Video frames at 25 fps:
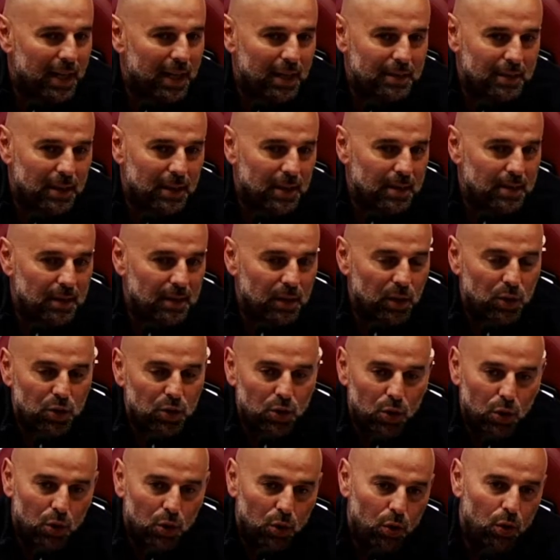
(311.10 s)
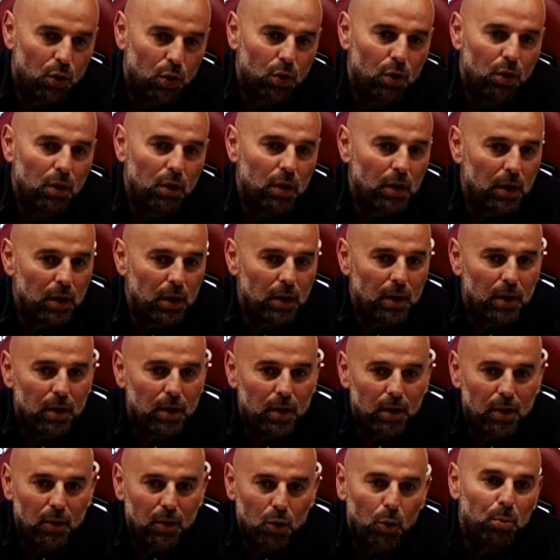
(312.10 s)
caratteristiche del gioco
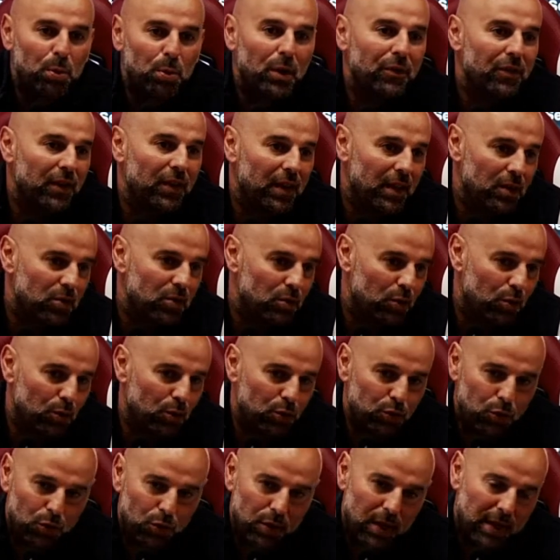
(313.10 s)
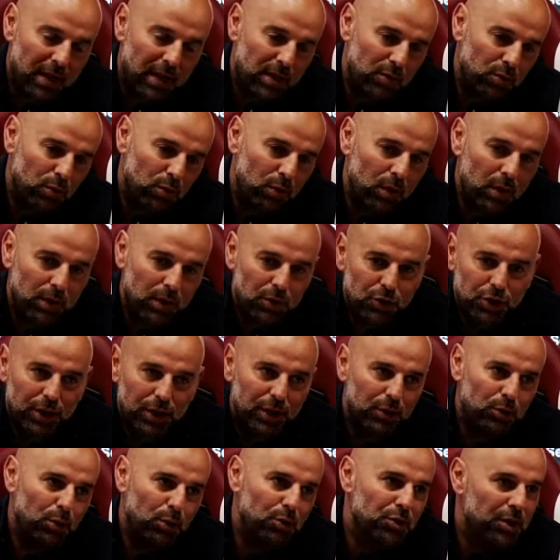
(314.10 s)
eh, lo preferisco giocare sul
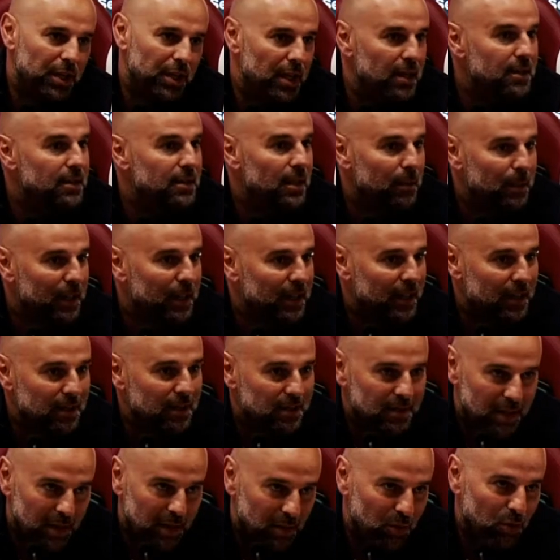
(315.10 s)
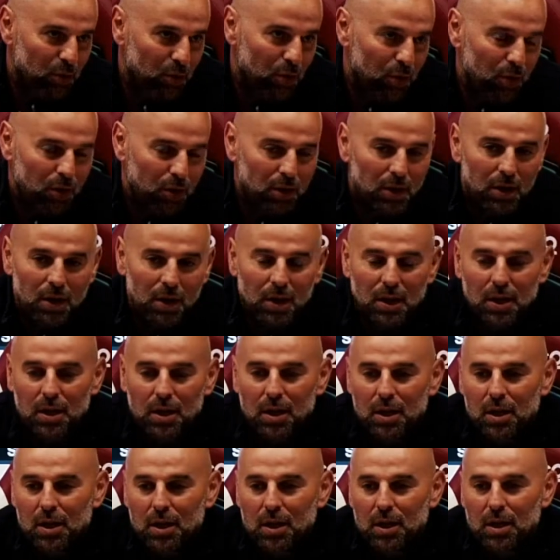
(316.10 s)
centro-sinistra perché essendo
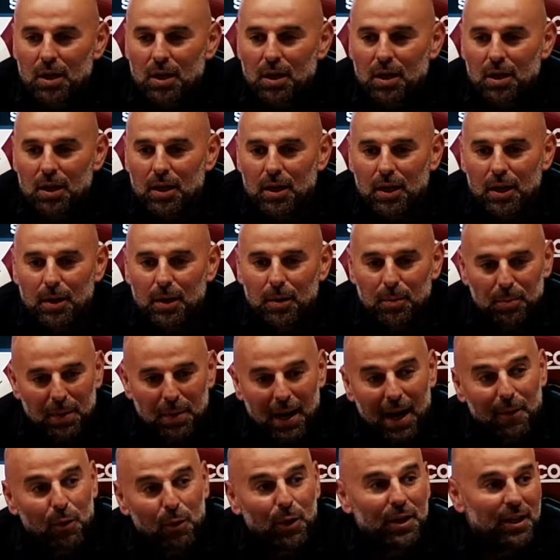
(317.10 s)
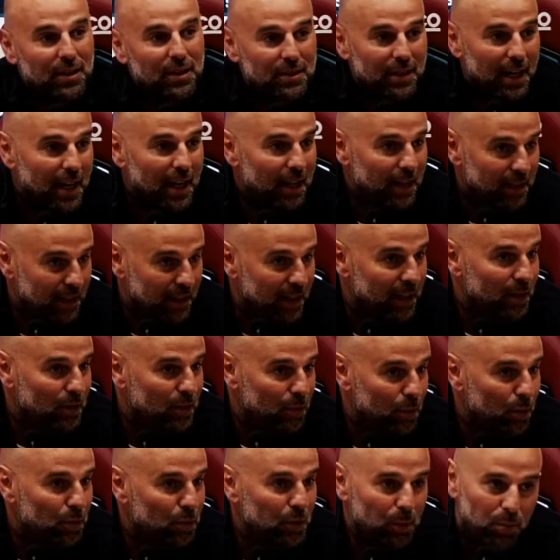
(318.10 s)
eh, bravo a rientrare
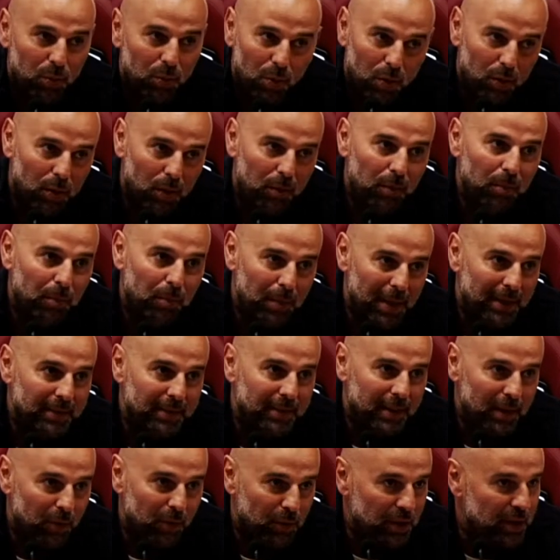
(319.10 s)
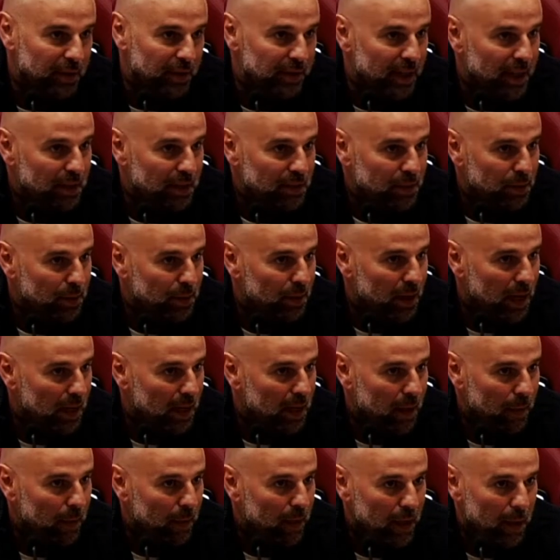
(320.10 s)
dentro ti può mettere con il destro la,
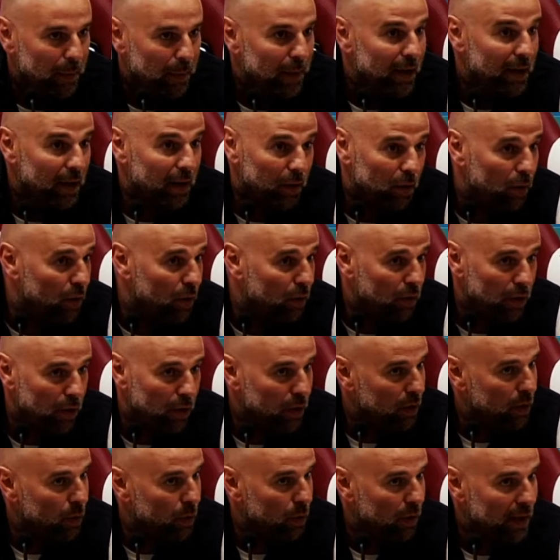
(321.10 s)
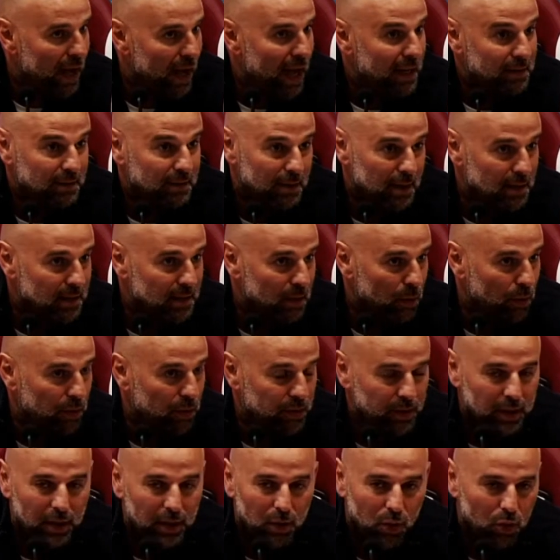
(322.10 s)
la, la palla gol o l'assist o il
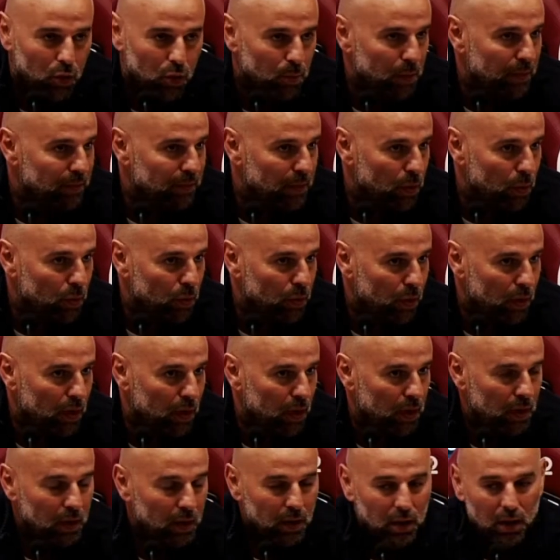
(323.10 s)
tiro come è venuto il,